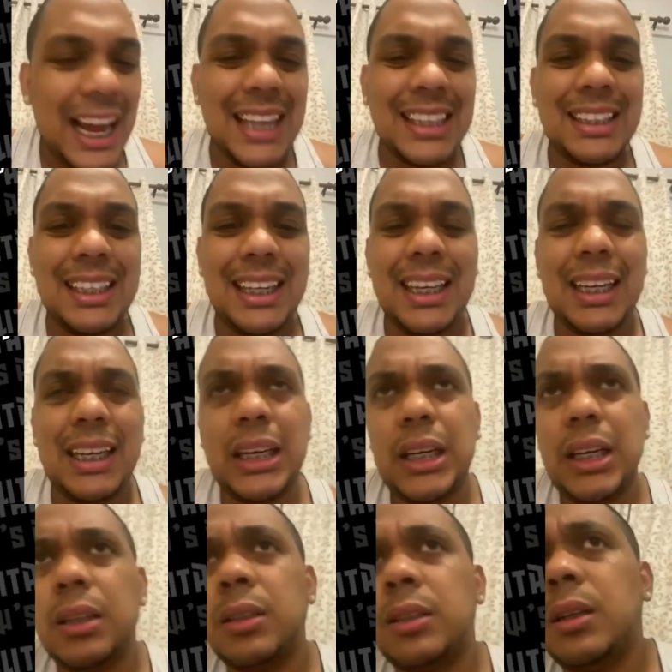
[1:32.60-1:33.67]
Last year,
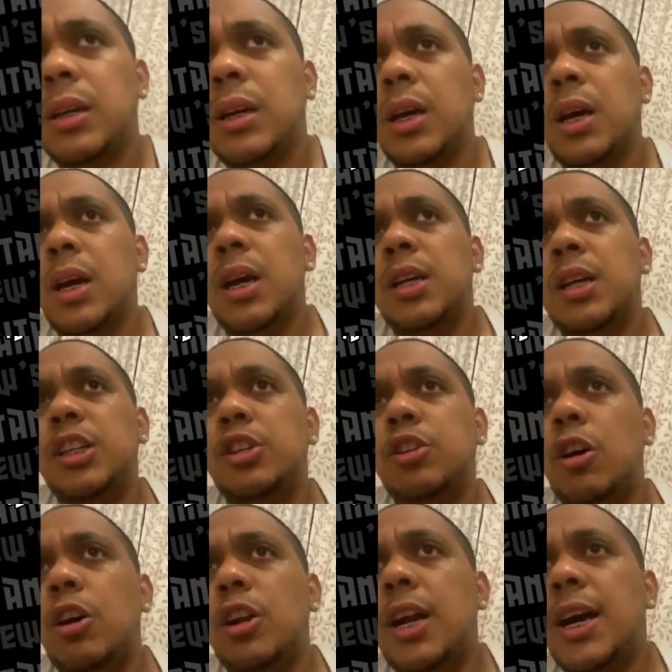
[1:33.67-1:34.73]
si
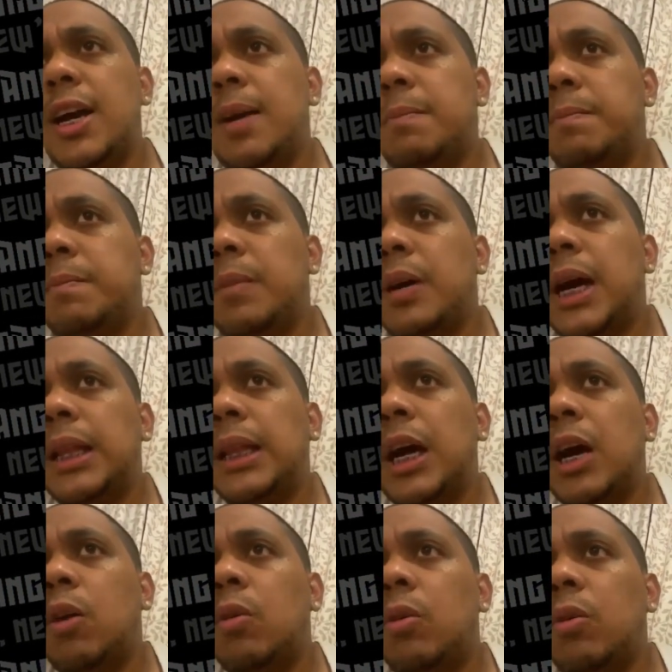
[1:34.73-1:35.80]
Jonah at
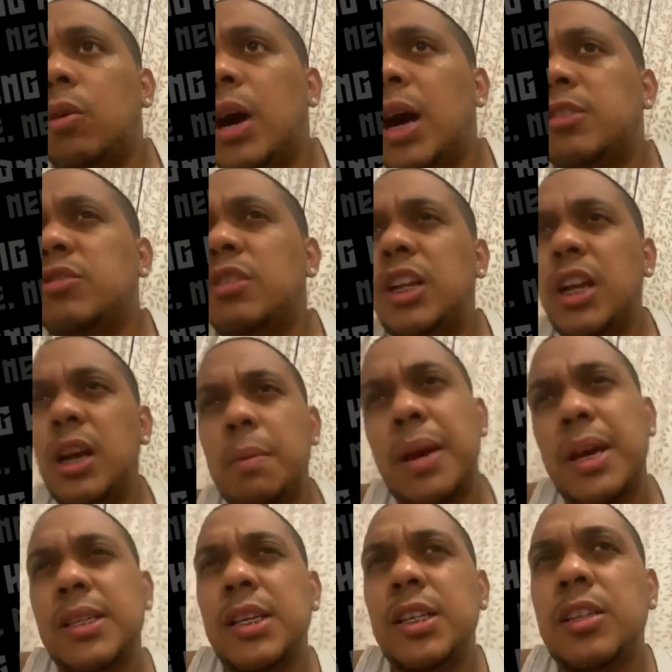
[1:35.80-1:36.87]
ako, actually
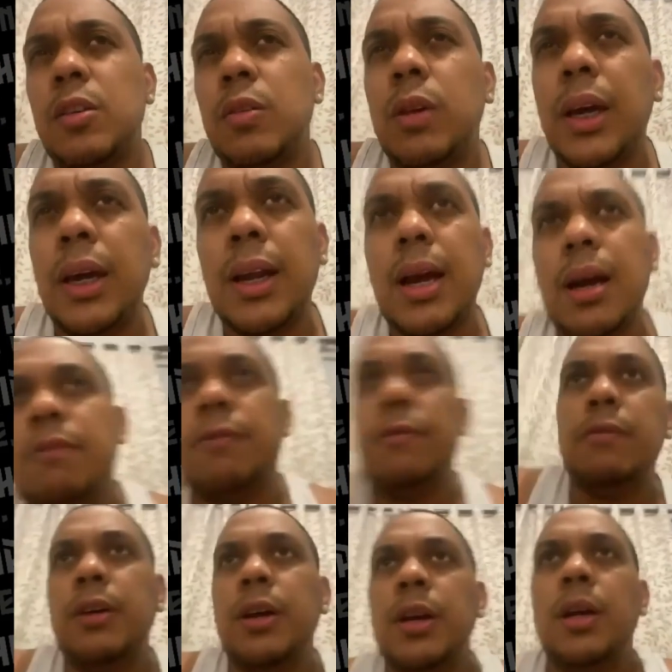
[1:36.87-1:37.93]
nag-message ako kay Raf
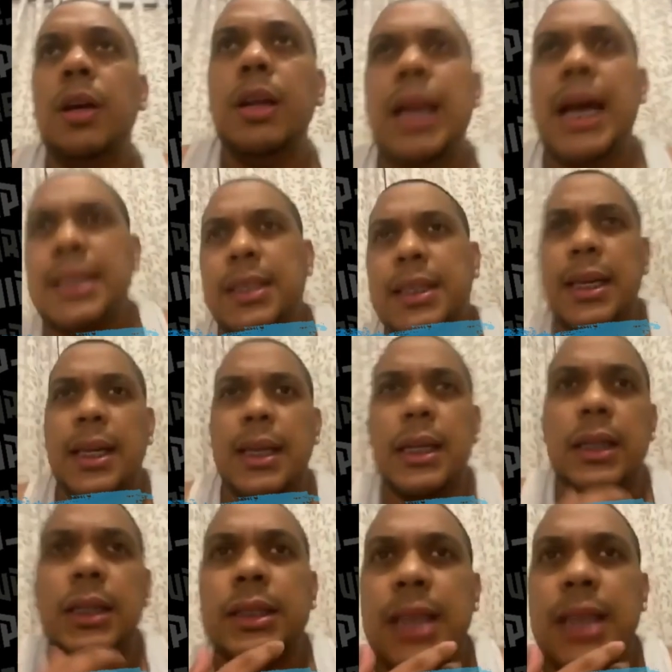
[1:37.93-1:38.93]
last year.